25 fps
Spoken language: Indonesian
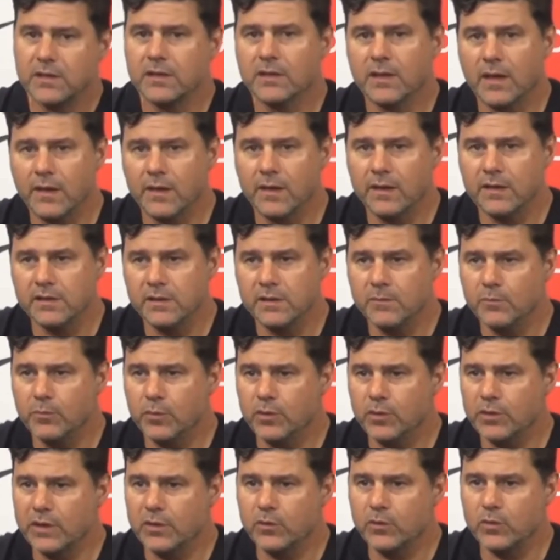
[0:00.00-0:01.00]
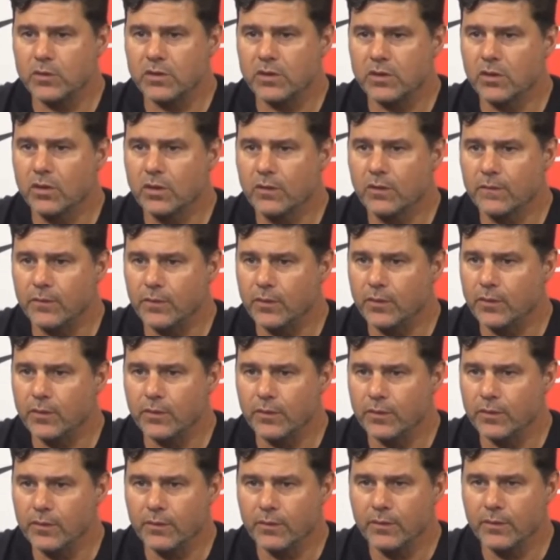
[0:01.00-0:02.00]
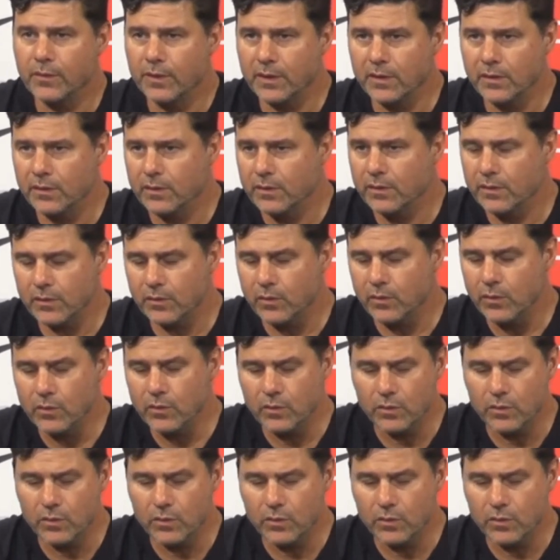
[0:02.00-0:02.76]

Saya senang dengan dia, penampilannya bagus,